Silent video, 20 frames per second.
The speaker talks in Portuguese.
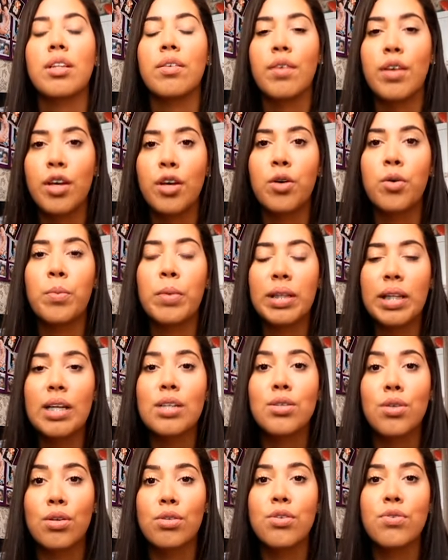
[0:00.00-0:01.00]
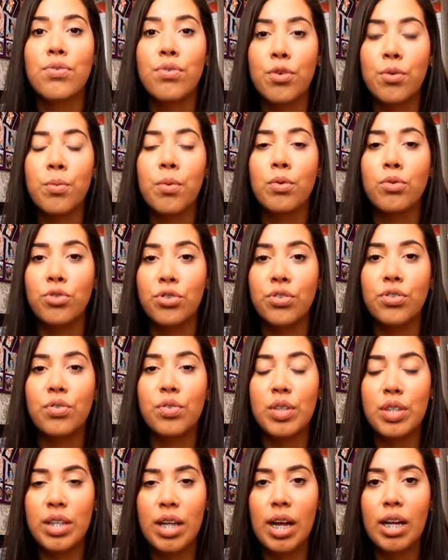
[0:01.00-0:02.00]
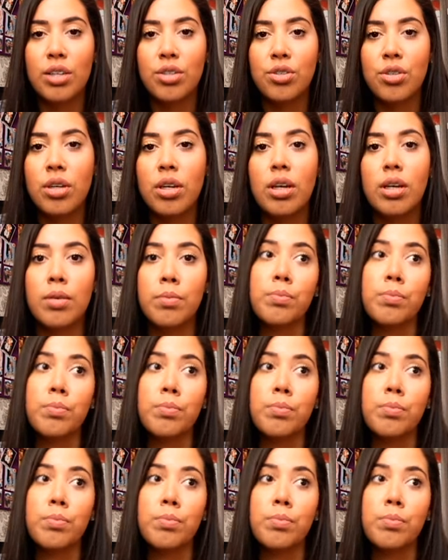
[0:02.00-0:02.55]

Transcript: Ela vai recomendar só se for bom de verdade.